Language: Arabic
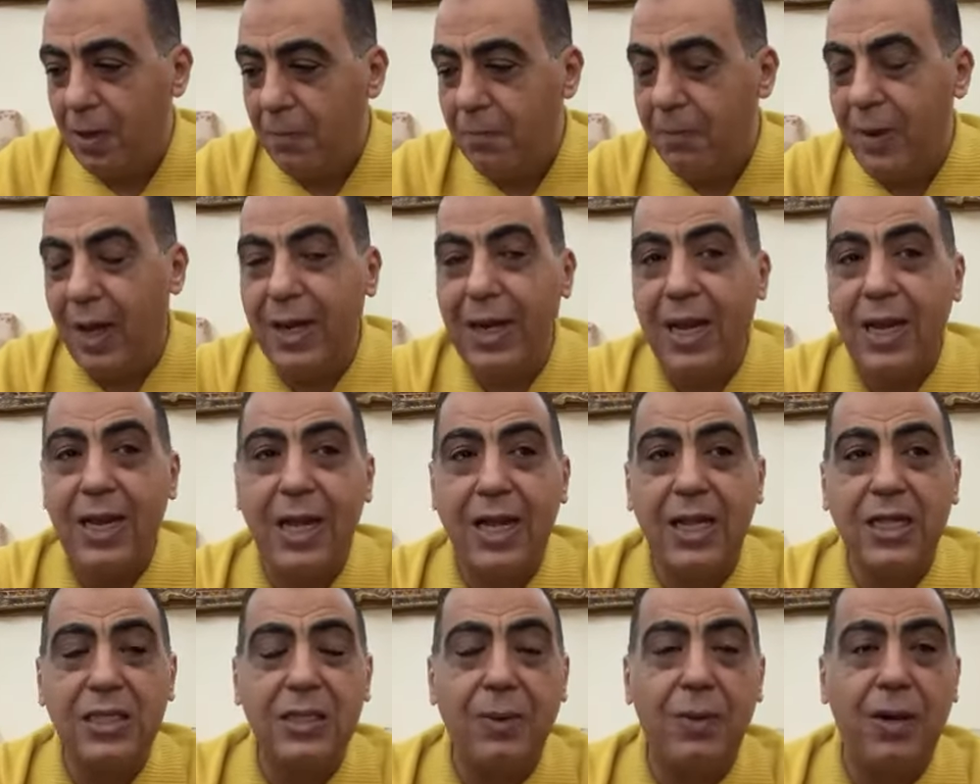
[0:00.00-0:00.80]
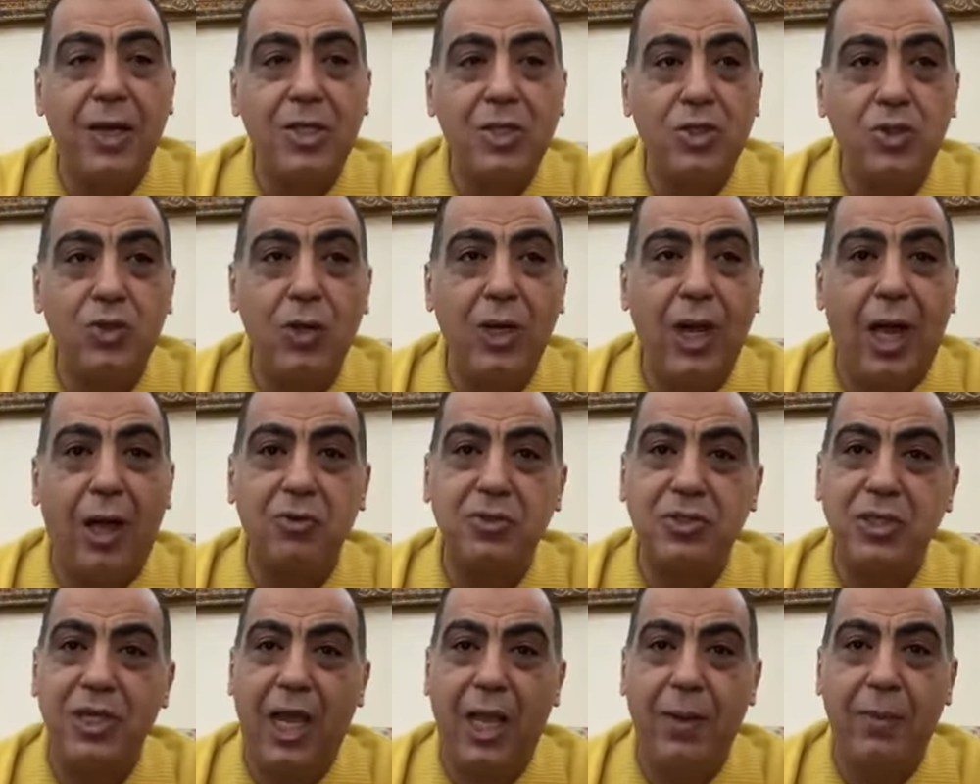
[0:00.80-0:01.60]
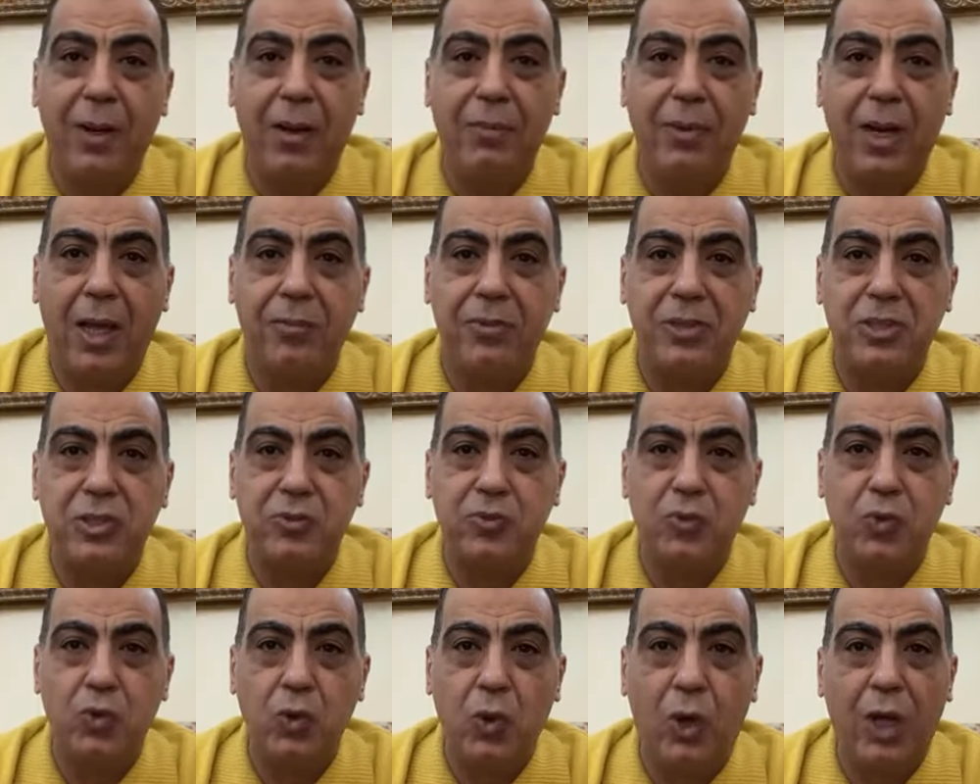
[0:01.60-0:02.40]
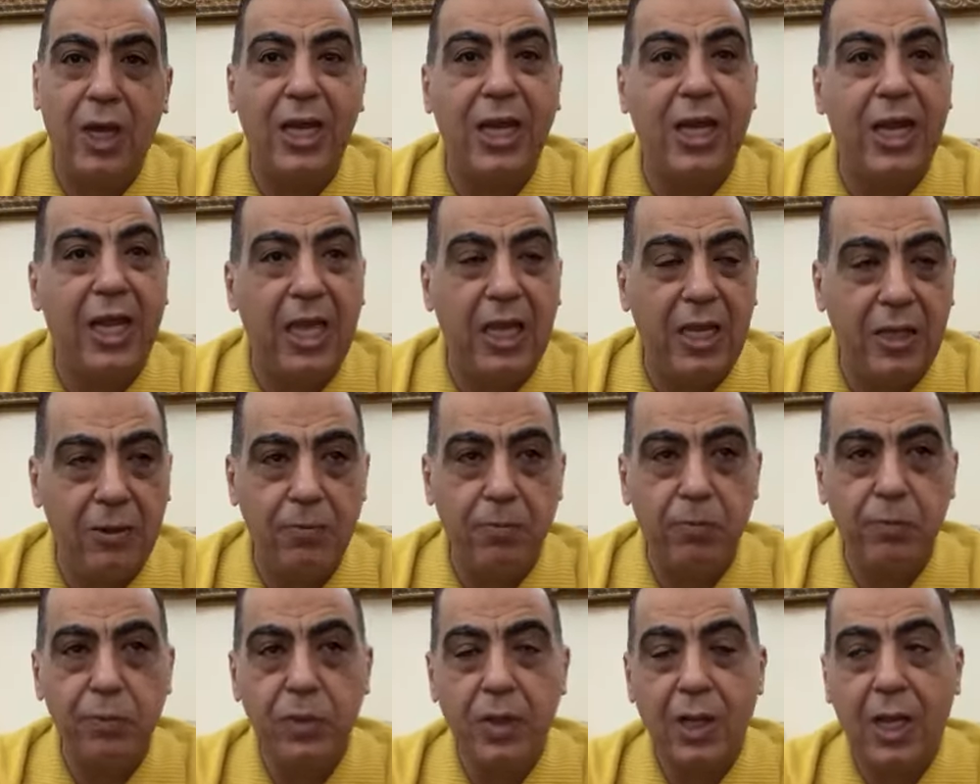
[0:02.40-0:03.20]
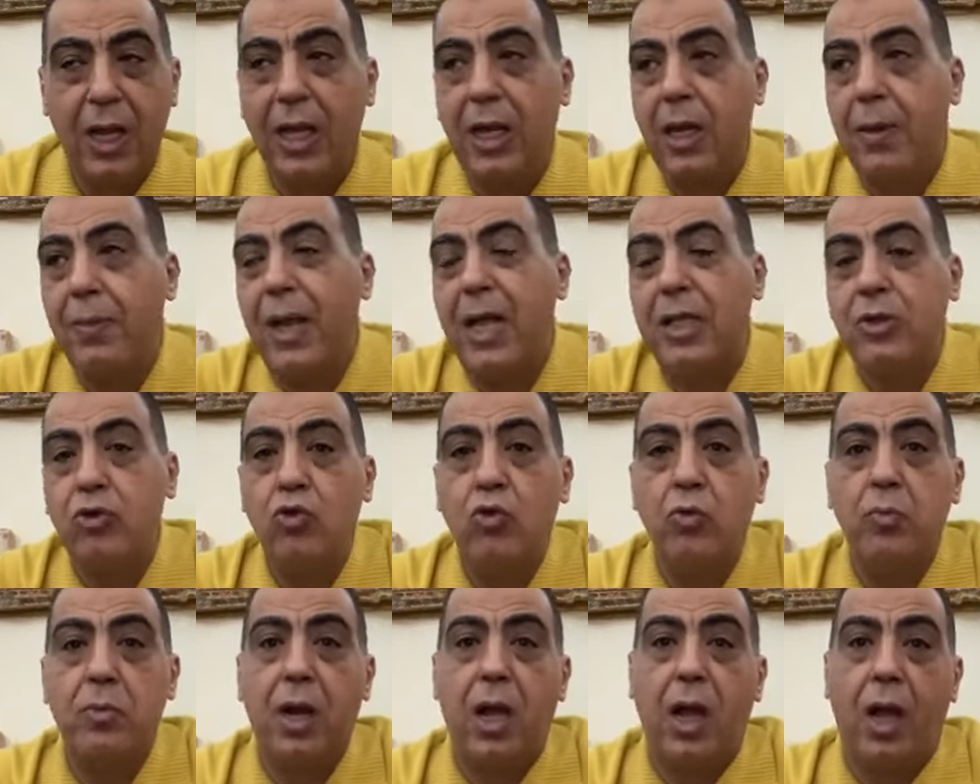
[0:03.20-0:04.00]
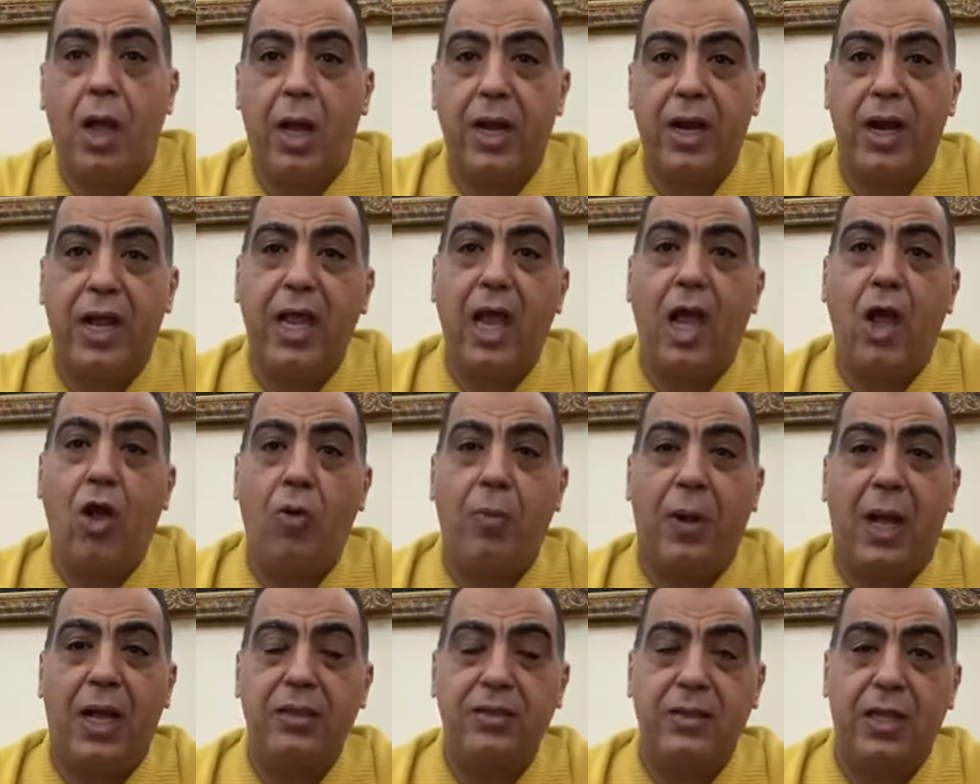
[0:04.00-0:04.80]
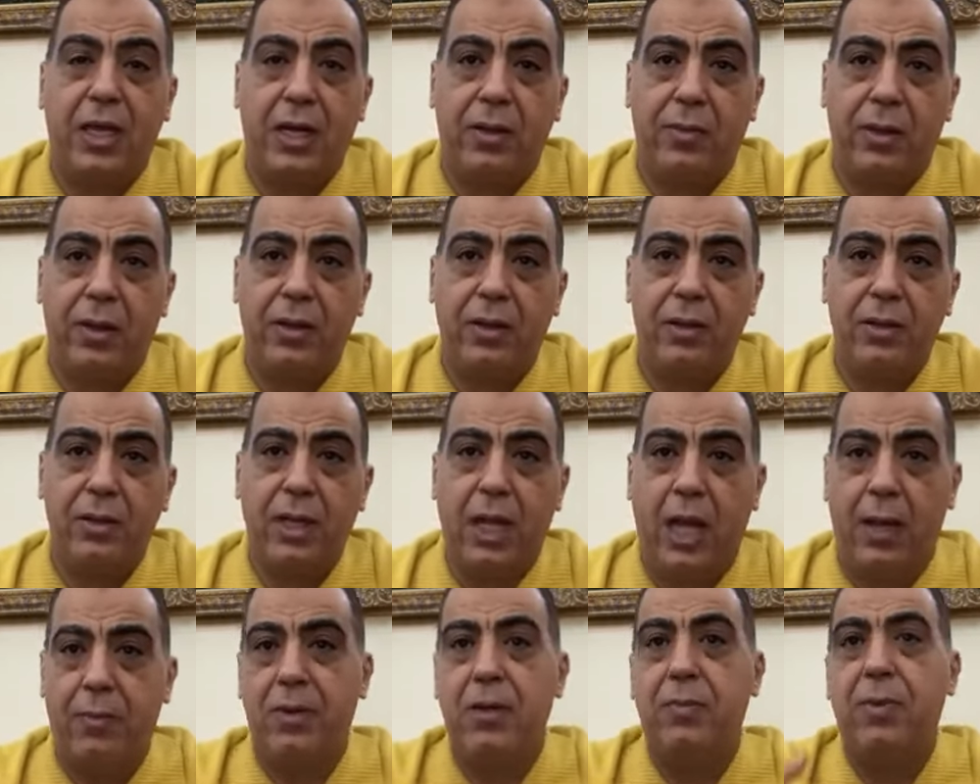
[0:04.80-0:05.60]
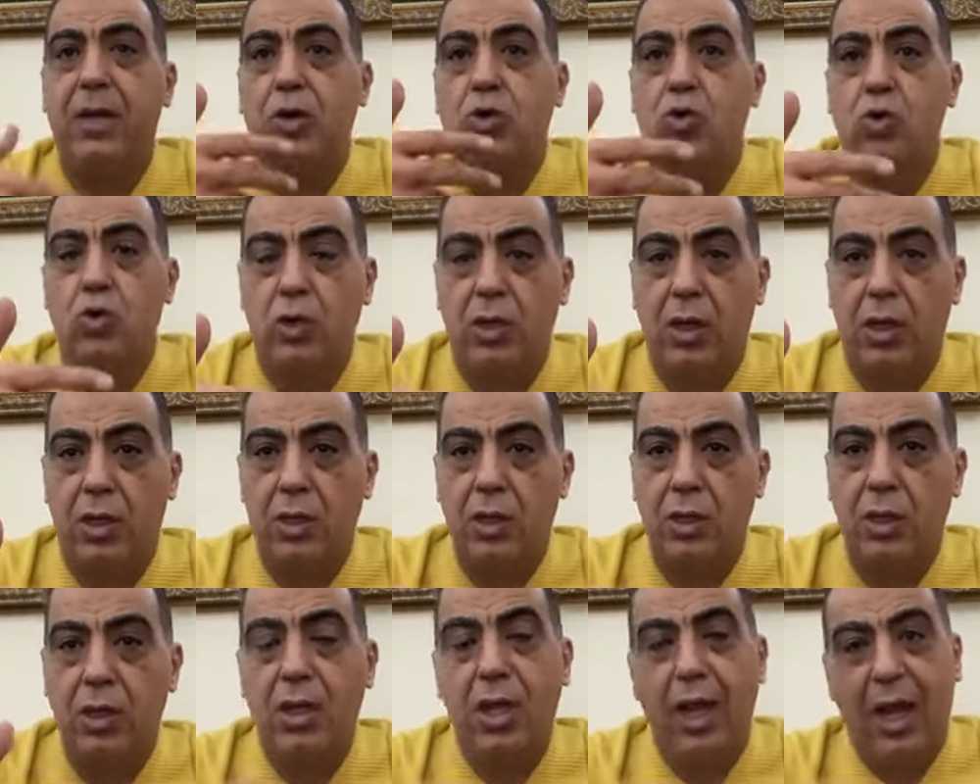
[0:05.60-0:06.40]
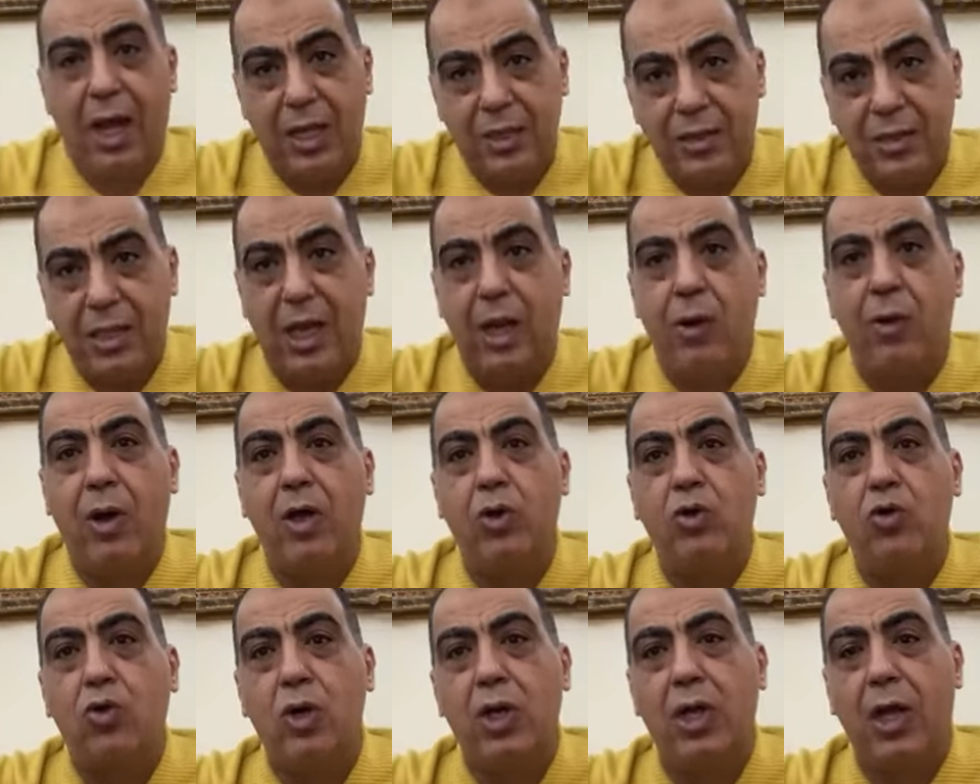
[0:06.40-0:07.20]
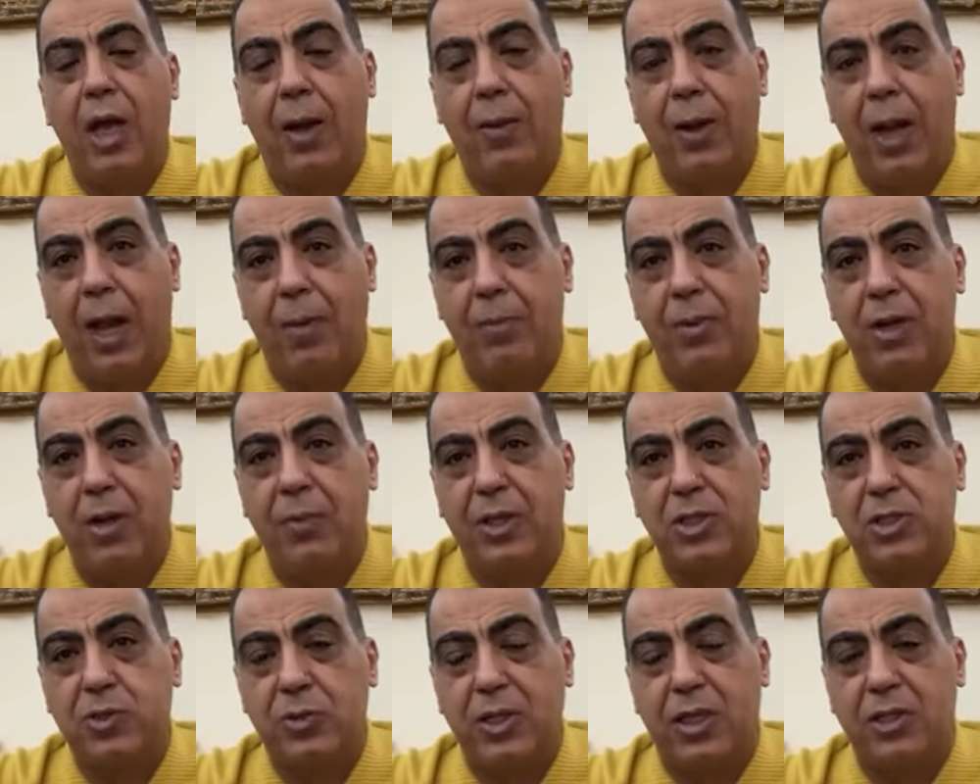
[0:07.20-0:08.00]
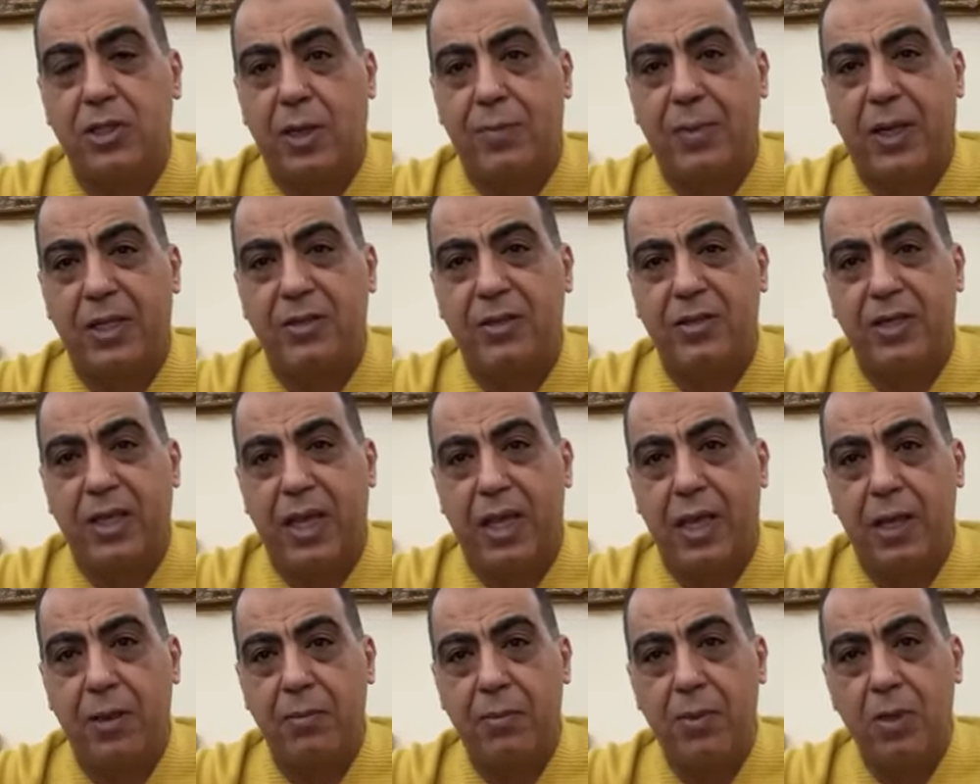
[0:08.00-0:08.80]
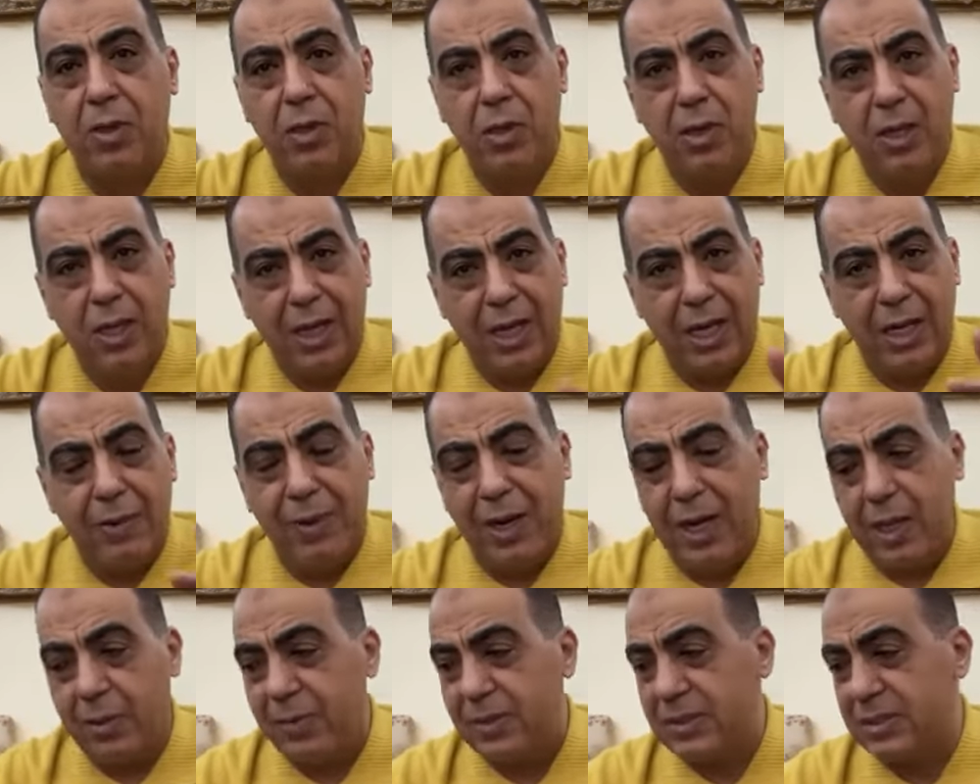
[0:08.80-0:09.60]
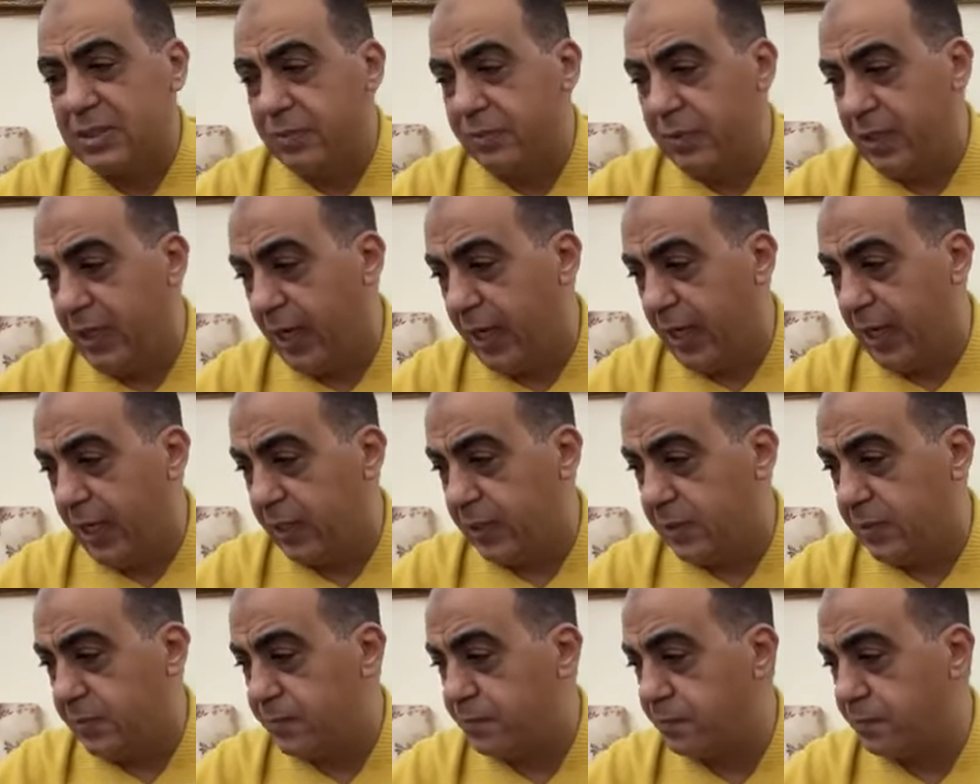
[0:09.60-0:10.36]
معناه انك انت ما تجيش تقول لي عاوز اللعيبه قبلها باسبوع ليه؟ انا بقى اديهم راحه ريحهم عندي انا بقى قبل ما يجوا لك حتى لو هيجوا لي قبل الماتش بثلاث اربع ايام خلي بالك بس من حاجه